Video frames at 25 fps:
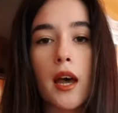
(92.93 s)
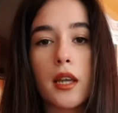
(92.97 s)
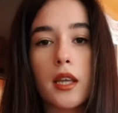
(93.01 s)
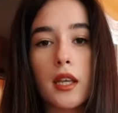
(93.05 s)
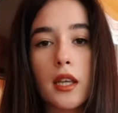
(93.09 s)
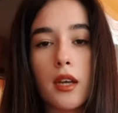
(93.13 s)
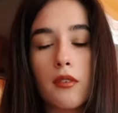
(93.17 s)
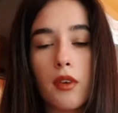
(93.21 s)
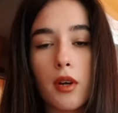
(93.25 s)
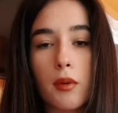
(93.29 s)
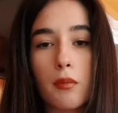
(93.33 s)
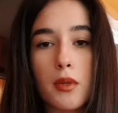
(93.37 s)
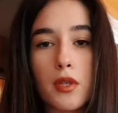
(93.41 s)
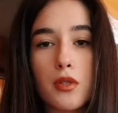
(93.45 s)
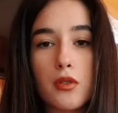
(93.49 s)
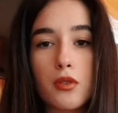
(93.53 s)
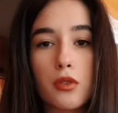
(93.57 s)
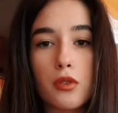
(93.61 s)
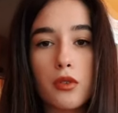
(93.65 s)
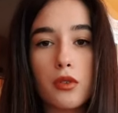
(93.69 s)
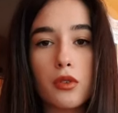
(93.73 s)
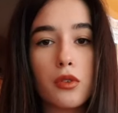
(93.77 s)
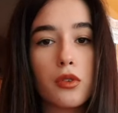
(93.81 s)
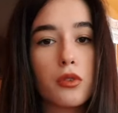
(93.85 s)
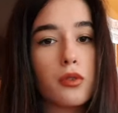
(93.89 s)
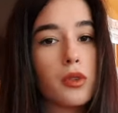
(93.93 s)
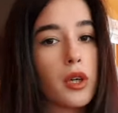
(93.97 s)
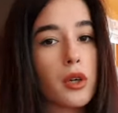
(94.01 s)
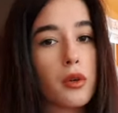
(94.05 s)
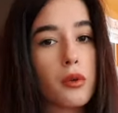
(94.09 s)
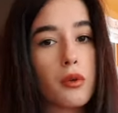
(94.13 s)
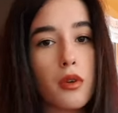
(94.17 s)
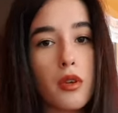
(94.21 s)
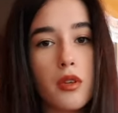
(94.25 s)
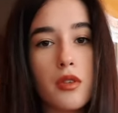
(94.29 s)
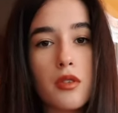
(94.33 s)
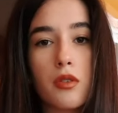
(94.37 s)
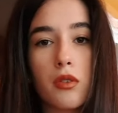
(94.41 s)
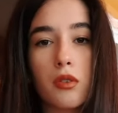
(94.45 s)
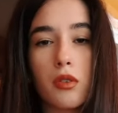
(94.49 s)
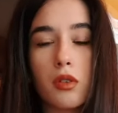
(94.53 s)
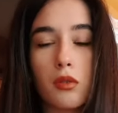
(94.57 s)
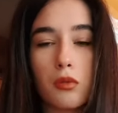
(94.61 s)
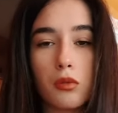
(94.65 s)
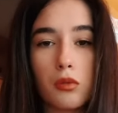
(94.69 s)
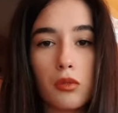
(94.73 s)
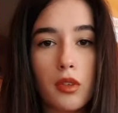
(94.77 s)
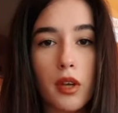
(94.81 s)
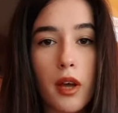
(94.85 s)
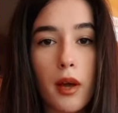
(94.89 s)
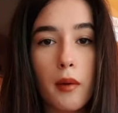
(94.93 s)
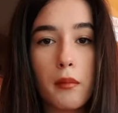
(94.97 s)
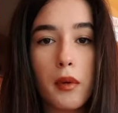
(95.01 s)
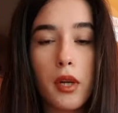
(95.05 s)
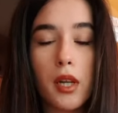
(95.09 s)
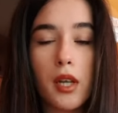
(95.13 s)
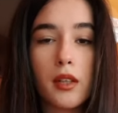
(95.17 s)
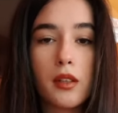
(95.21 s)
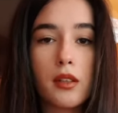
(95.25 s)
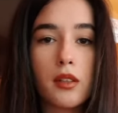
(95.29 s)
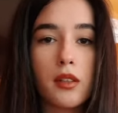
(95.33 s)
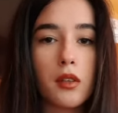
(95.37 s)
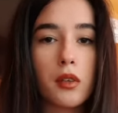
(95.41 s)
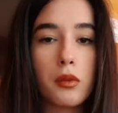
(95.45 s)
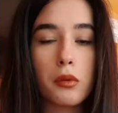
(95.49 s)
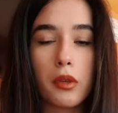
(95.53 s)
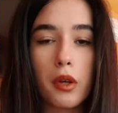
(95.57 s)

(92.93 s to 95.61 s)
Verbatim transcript: a chi avrà bisogno di un acquisto di un tablet,